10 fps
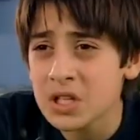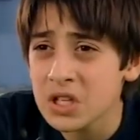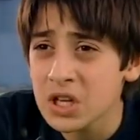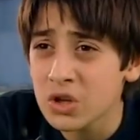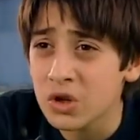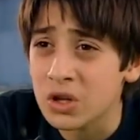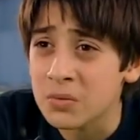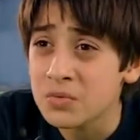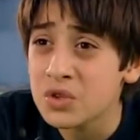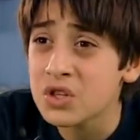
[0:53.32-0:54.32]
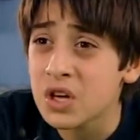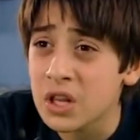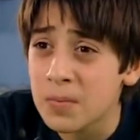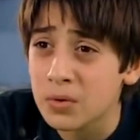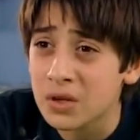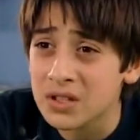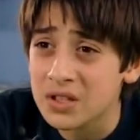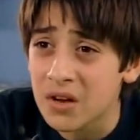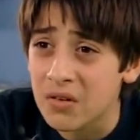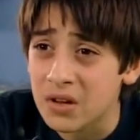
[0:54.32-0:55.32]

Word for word: Biz hazırlıklı olalım. Cici anne potansiyel